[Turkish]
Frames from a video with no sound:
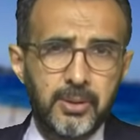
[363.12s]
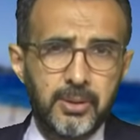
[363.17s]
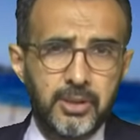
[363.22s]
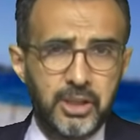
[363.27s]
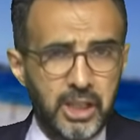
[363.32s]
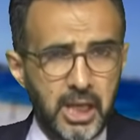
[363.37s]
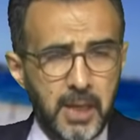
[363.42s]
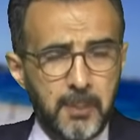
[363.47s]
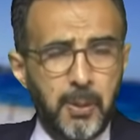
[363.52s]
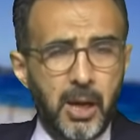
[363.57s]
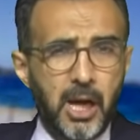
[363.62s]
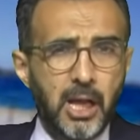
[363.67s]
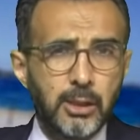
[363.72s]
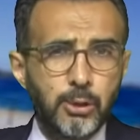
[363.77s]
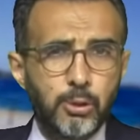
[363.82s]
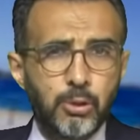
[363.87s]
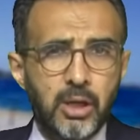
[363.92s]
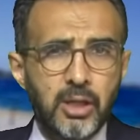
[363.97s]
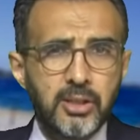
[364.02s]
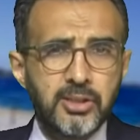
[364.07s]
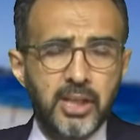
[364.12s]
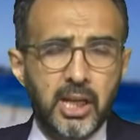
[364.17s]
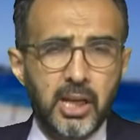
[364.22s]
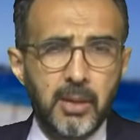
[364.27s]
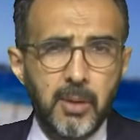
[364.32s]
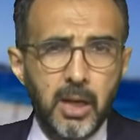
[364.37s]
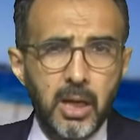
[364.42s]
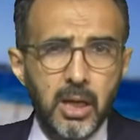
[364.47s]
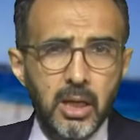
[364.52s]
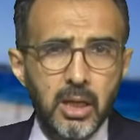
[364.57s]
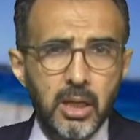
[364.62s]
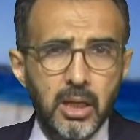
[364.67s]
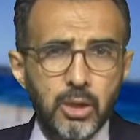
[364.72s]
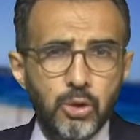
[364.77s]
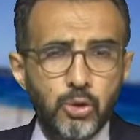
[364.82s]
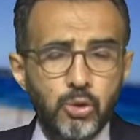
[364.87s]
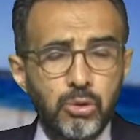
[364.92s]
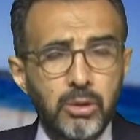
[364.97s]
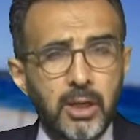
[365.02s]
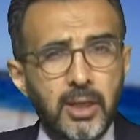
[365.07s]
Yine pahalı Yunanistan ama
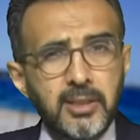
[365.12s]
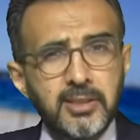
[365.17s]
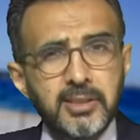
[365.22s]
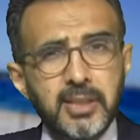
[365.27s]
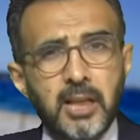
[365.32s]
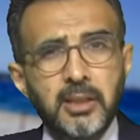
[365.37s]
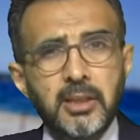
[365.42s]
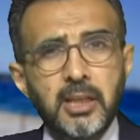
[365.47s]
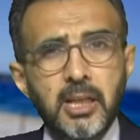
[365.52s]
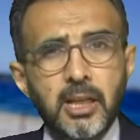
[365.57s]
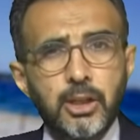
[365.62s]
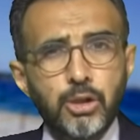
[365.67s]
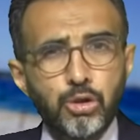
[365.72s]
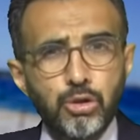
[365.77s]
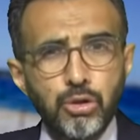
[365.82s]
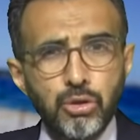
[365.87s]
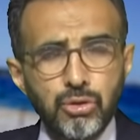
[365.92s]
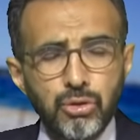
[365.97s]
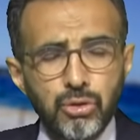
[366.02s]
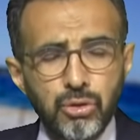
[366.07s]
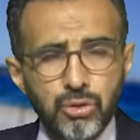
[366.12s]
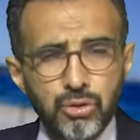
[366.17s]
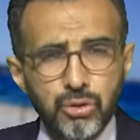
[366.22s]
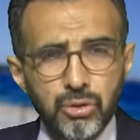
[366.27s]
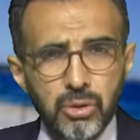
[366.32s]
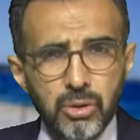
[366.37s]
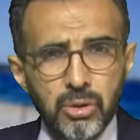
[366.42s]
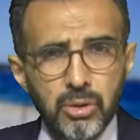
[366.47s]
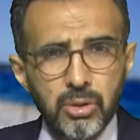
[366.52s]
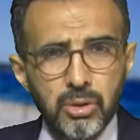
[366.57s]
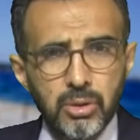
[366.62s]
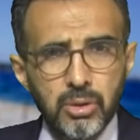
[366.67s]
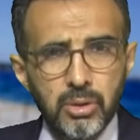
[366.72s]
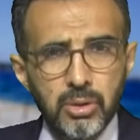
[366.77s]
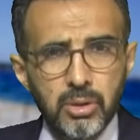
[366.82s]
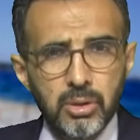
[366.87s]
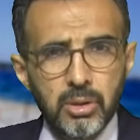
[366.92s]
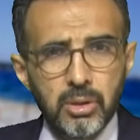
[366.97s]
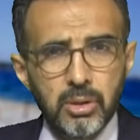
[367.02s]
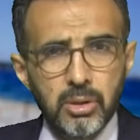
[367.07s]
Yunanistan'la yarışıyorsunuz.
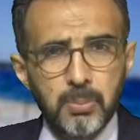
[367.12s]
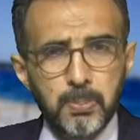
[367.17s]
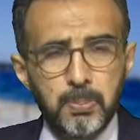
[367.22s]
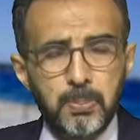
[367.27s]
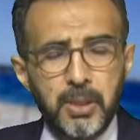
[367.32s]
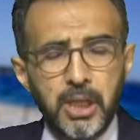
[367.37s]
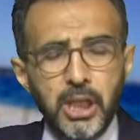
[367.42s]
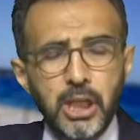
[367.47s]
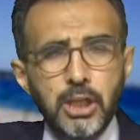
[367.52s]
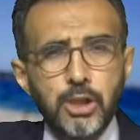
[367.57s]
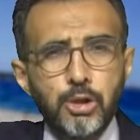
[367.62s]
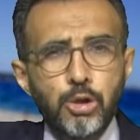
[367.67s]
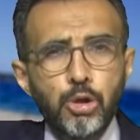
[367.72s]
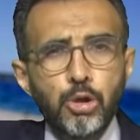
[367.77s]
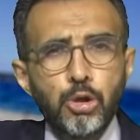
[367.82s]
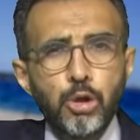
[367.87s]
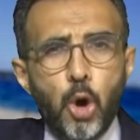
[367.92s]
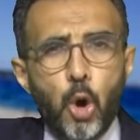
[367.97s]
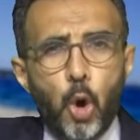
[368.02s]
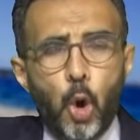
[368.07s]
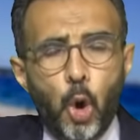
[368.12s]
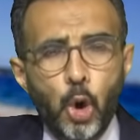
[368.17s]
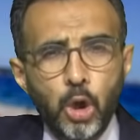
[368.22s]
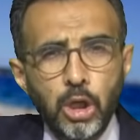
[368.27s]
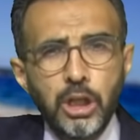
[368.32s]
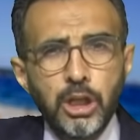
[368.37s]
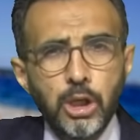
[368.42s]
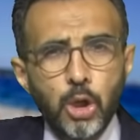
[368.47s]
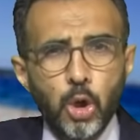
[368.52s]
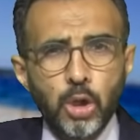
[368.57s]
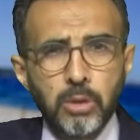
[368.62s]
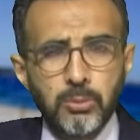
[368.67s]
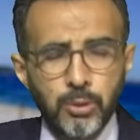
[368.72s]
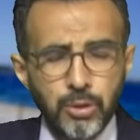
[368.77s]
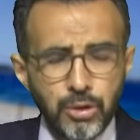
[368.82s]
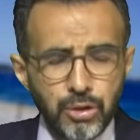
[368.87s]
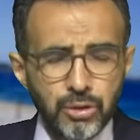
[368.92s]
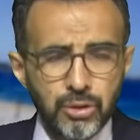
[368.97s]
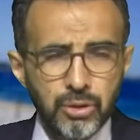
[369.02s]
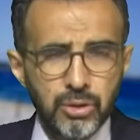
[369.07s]
1 euro 10 lira
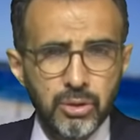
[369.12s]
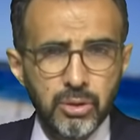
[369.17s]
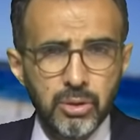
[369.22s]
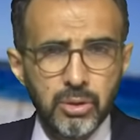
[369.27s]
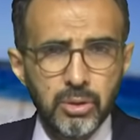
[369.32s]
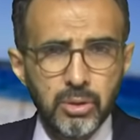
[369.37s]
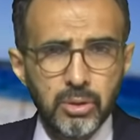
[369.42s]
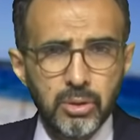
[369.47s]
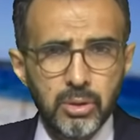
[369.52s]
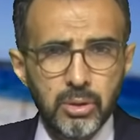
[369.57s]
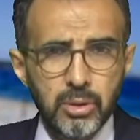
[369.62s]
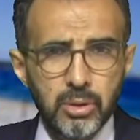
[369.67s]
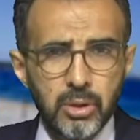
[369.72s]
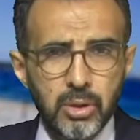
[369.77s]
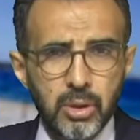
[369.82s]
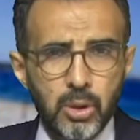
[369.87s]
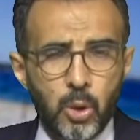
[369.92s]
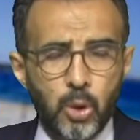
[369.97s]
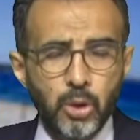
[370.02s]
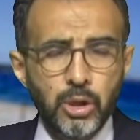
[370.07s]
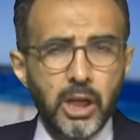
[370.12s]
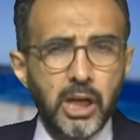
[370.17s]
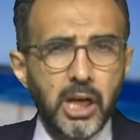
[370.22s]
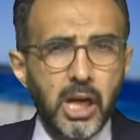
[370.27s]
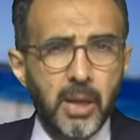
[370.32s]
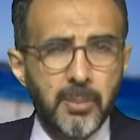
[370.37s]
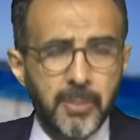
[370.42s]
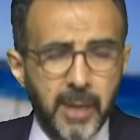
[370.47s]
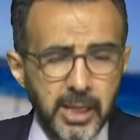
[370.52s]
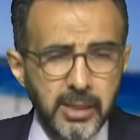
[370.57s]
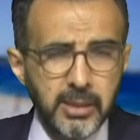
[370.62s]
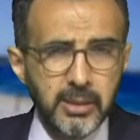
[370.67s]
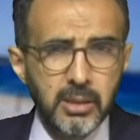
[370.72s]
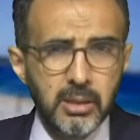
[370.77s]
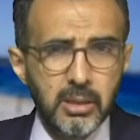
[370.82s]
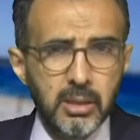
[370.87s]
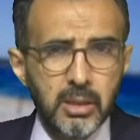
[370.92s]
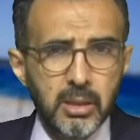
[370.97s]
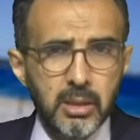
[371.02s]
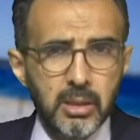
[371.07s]
olmuş. Ona rağmen
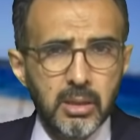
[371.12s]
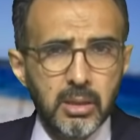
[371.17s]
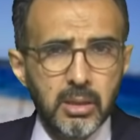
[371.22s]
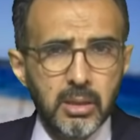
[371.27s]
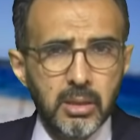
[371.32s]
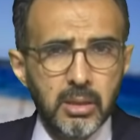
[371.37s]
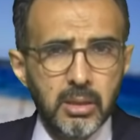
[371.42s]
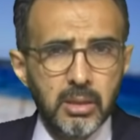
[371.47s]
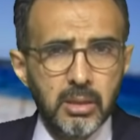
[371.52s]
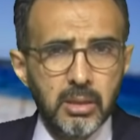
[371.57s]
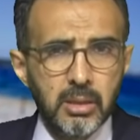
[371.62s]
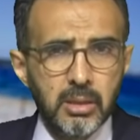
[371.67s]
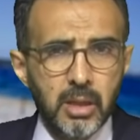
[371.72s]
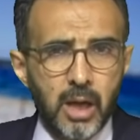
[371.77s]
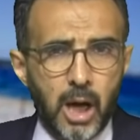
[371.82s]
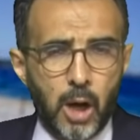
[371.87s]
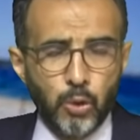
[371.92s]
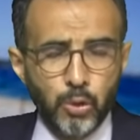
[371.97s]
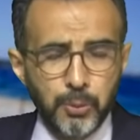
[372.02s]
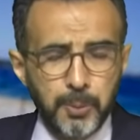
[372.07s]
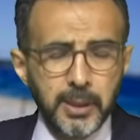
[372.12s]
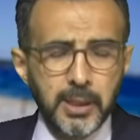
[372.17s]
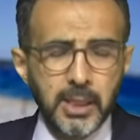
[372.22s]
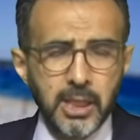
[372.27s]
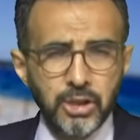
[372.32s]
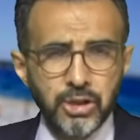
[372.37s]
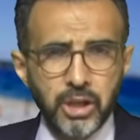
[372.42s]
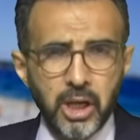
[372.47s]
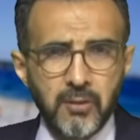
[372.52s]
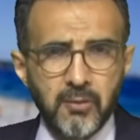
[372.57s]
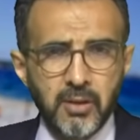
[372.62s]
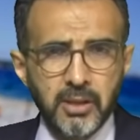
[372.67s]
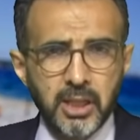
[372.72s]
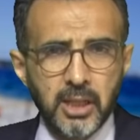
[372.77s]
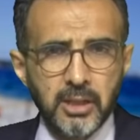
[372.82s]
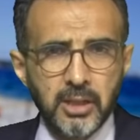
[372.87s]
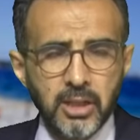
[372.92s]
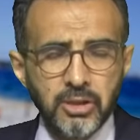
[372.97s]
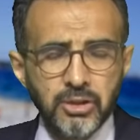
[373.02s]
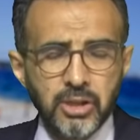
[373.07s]
Avrupa'da yaşayan
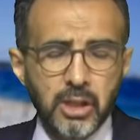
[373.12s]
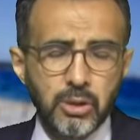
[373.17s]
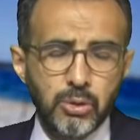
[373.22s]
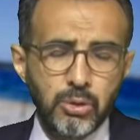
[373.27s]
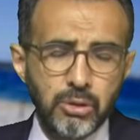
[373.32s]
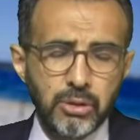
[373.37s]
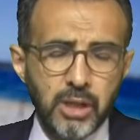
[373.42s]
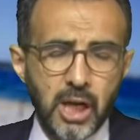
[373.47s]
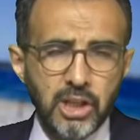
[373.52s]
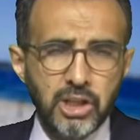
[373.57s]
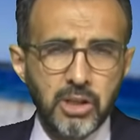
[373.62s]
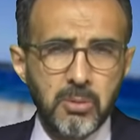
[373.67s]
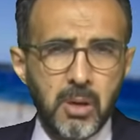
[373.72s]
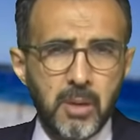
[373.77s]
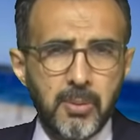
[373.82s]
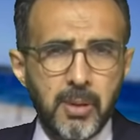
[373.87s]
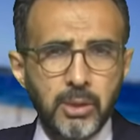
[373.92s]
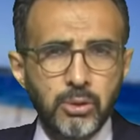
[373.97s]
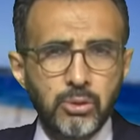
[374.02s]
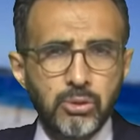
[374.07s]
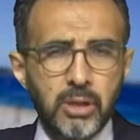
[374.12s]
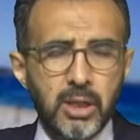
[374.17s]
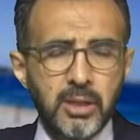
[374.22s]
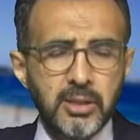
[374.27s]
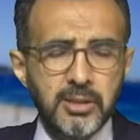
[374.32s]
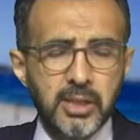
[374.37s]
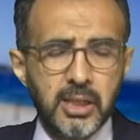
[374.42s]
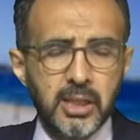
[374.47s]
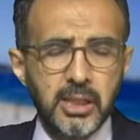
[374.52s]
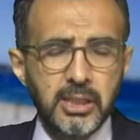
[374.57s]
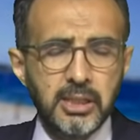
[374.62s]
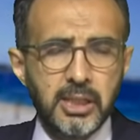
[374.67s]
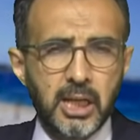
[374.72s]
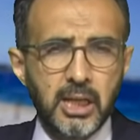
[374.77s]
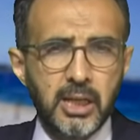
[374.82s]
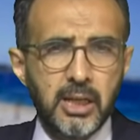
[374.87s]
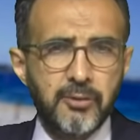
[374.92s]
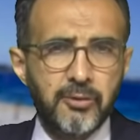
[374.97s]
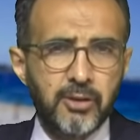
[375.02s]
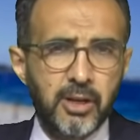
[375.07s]
vatandaşlar diyor ki acaba ben Yunanistan'a,
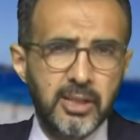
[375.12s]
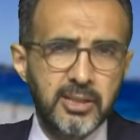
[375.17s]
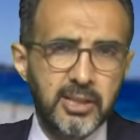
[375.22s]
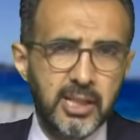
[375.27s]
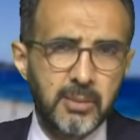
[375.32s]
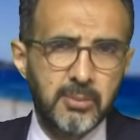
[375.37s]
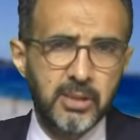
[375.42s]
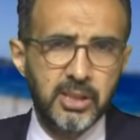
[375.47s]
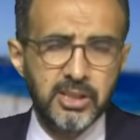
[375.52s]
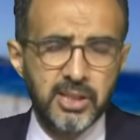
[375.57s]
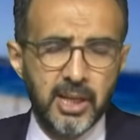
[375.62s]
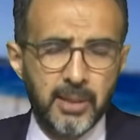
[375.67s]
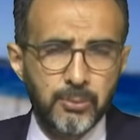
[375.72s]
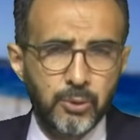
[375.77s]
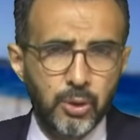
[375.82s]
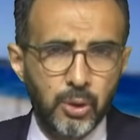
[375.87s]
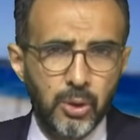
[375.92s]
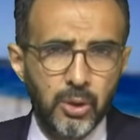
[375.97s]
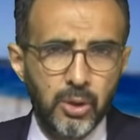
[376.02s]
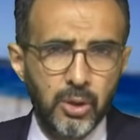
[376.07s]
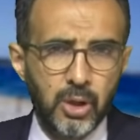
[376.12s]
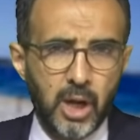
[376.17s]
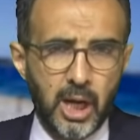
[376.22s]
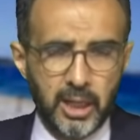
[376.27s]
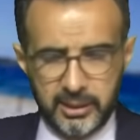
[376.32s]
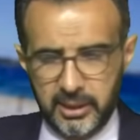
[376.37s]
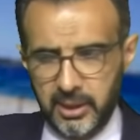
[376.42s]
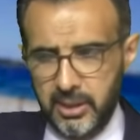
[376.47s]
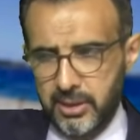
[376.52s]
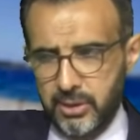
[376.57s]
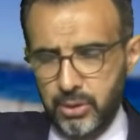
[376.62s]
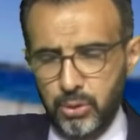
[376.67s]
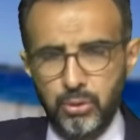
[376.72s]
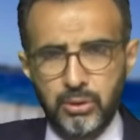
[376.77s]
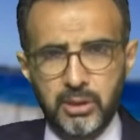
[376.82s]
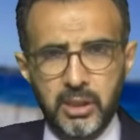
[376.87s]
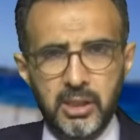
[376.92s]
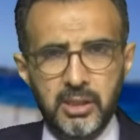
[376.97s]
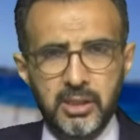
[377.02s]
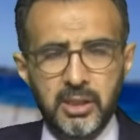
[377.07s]
İtalya'ya, Fransa'ya mı gitsem diyor. Akdeniz
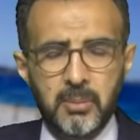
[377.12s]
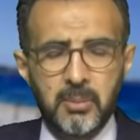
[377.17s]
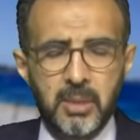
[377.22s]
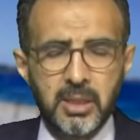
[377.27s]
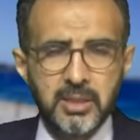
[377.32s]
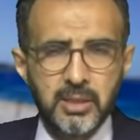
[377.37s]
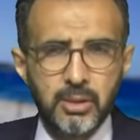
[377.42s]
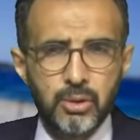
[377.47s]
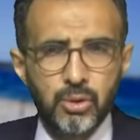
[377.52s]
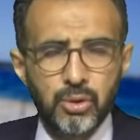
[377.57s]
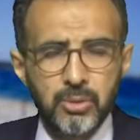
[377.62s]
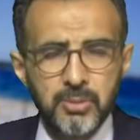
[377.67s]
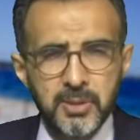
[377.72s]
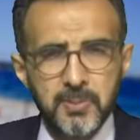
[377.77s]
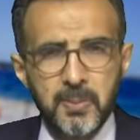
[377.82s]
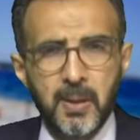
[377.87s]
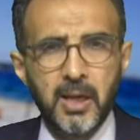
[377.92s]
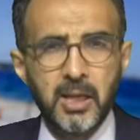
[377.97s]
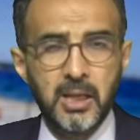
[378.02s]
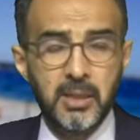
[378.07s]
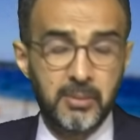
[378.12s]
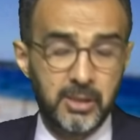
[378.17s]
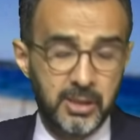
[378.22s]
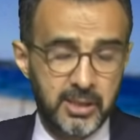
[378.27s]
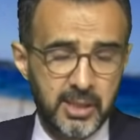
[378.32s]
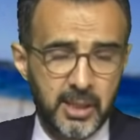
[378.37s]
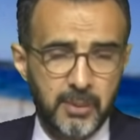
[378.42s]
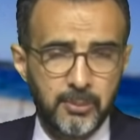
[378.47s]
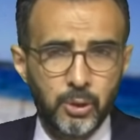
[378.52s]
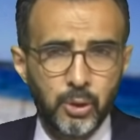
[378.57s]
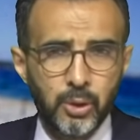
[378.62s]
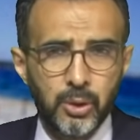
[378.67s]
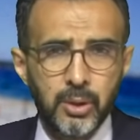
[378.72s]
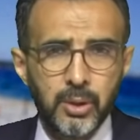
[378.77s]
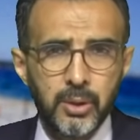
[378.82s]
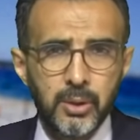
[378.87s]
ülkelerinden bahsediyorum. İspanya'ya mı gitsem diyor.